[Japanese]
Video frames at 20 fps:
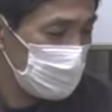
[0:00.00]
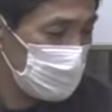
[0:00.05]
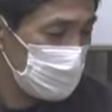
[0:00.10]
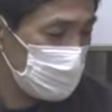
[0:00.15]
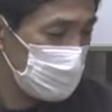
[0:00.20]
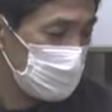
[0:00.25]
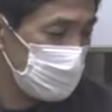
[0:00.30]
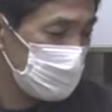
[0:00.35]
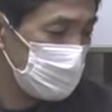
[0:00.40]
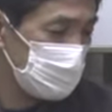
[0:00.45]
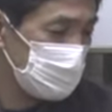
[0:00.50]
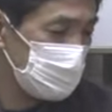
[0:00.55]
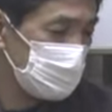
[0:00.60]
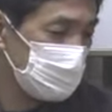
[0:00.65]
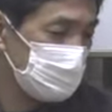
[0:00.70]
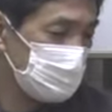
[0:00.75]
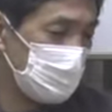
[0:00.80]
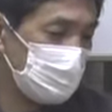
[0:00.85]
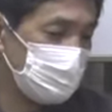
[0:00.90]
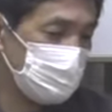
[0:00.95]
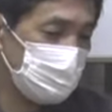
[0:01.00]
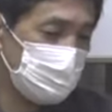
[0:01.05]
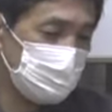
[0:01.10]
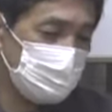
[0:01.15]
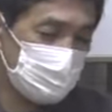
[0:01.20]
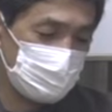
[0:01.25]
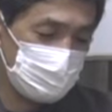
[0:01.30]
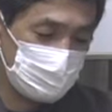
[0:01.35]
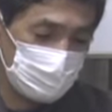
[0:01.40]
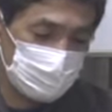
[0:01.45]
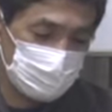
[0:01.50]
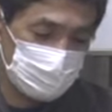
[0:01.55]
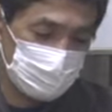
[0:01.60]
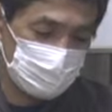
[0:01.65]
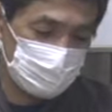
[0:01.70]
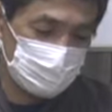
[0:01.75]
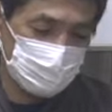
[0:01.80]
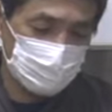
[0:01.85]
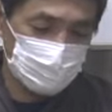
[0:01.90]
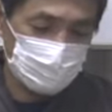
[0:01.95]
えー、大乗仏教
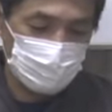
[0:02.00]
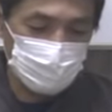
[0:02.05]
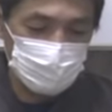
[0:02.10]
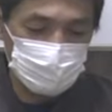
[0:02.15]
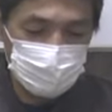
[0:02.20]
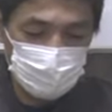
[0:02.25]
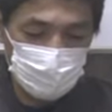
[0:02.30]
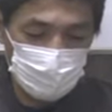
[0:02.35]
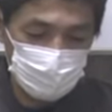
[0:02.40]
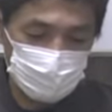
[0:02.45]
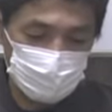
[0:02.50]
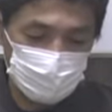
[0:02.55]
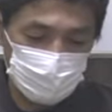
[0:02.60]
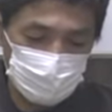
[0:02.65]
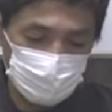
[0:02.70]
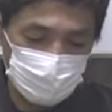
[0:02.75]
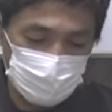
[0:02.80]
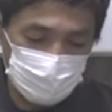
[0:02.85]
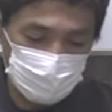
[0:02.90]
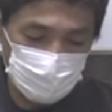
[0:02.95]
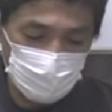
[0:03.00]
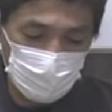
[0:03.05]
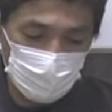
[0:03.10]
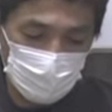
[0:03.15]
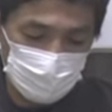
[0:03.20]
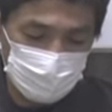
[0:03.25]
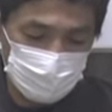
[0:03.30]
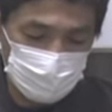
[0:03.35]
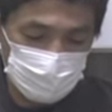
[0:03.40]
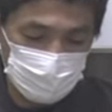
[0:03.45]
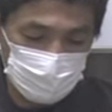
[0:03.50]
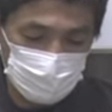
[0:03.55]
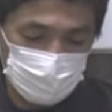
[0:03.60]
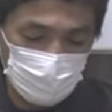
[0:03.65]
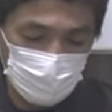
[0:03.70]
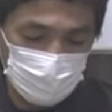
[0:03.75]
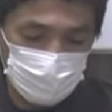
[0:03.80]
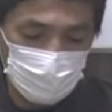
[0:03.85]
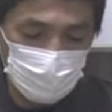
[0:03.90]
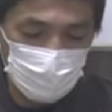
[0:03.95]
究極の教え苦しみは慈悲
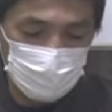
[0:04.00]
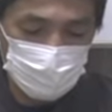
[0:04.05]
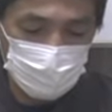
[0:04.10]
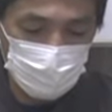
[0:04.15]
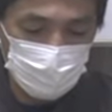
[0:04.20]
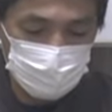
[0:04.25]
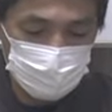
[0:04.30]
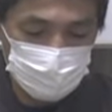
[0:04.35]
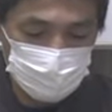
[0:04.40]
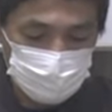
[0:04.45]
の源